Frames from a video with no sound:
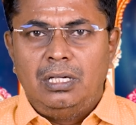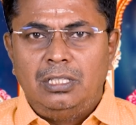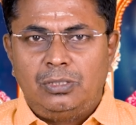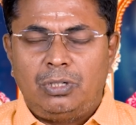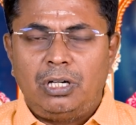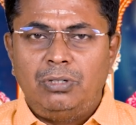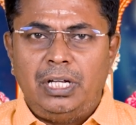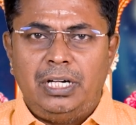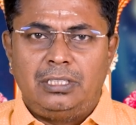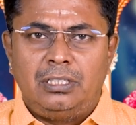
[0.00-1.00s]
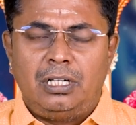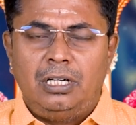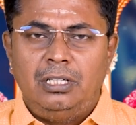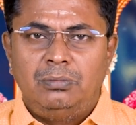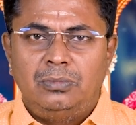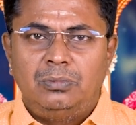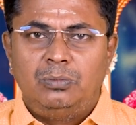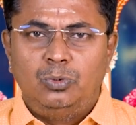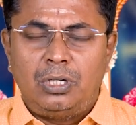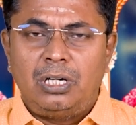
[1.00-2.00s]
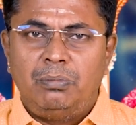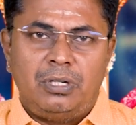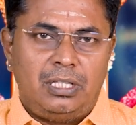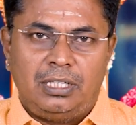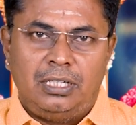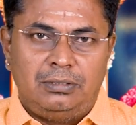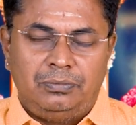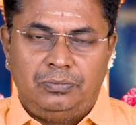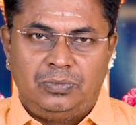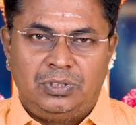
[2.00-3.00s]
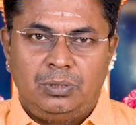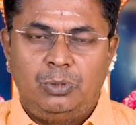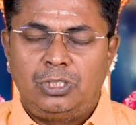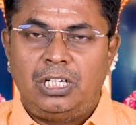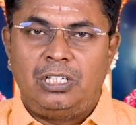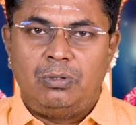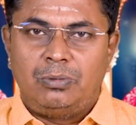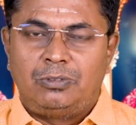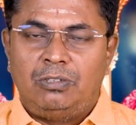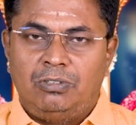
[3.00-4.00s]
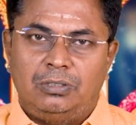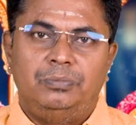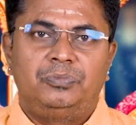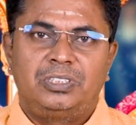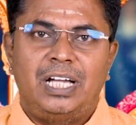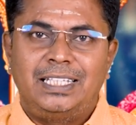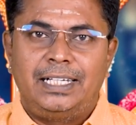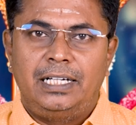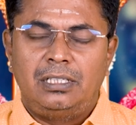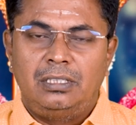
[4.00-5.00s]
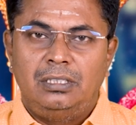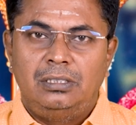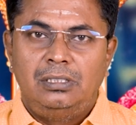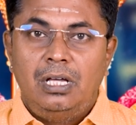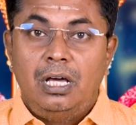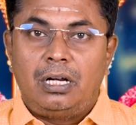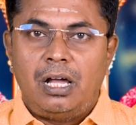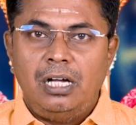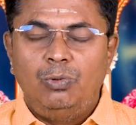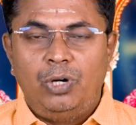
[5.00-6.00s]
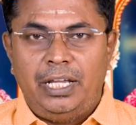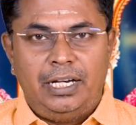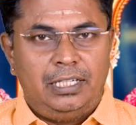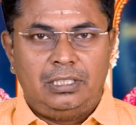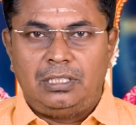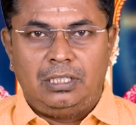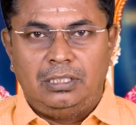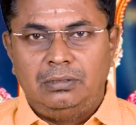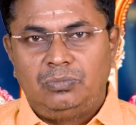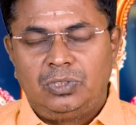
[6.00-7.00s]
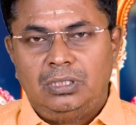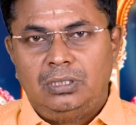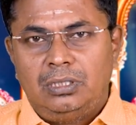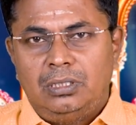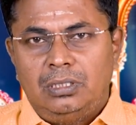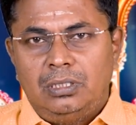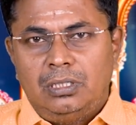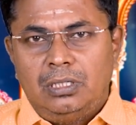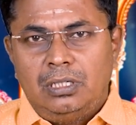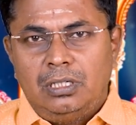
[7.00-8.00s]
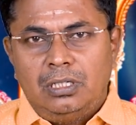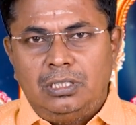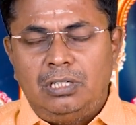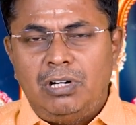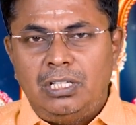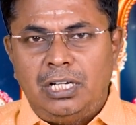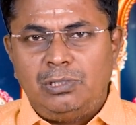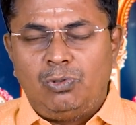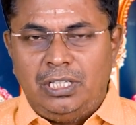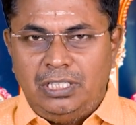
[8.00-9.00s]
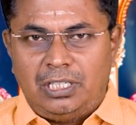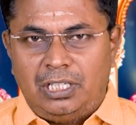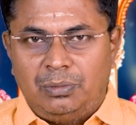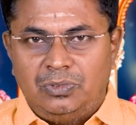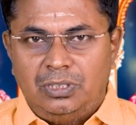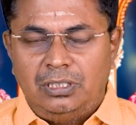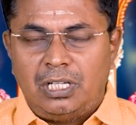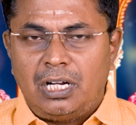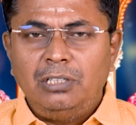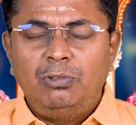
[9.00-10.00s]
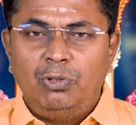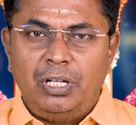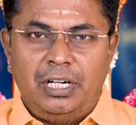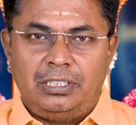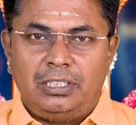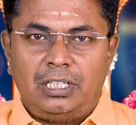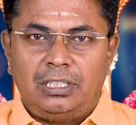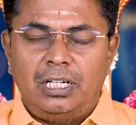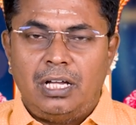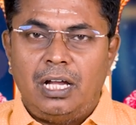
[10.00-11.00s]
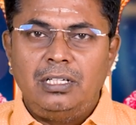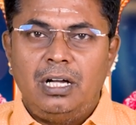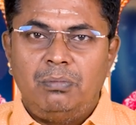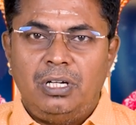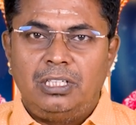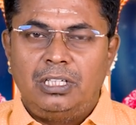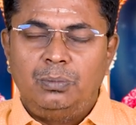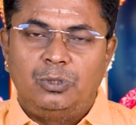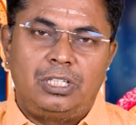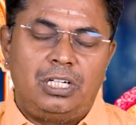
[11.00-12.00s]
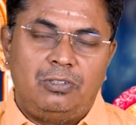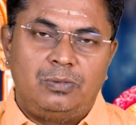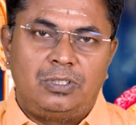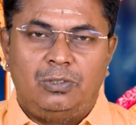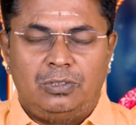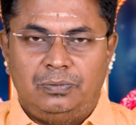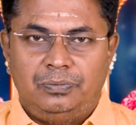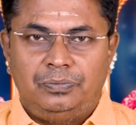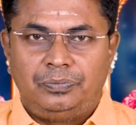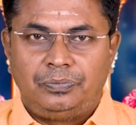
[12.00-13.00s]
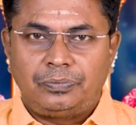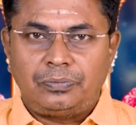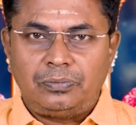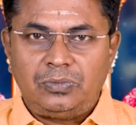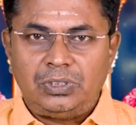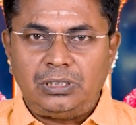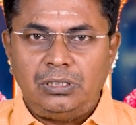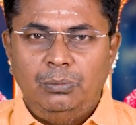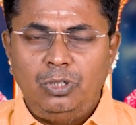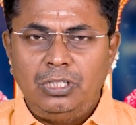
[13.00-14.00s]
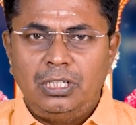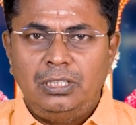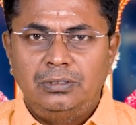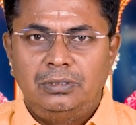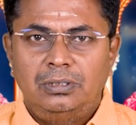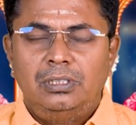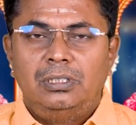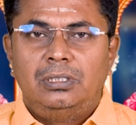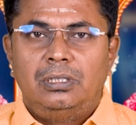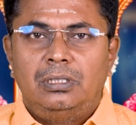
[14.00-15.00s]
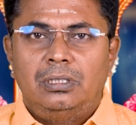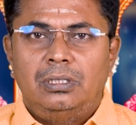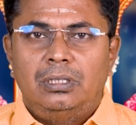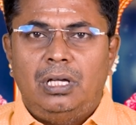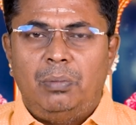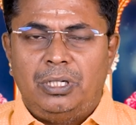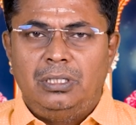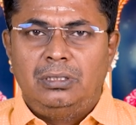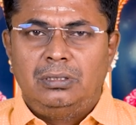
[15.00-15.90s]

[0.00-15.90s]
இந்த சுக்கரனுடைய நட்சத்திரங்களின் மூன்றாம் பாதங்கள் புஷ்கர நவாம்சத்தில் உள்ளது அதுக்கு அடுத்தது ராகுவுடைய நட்சத்திரங்கள் திருவாதிரை சுவாதி சதயம் இந்த ராகுவனுடைய நட்சத்திரத்தின் நான்காம் பாதங்கள் புஷ்கர நவாம்சத்தில் வரும் புரிஞ்சுங்களா அப்போ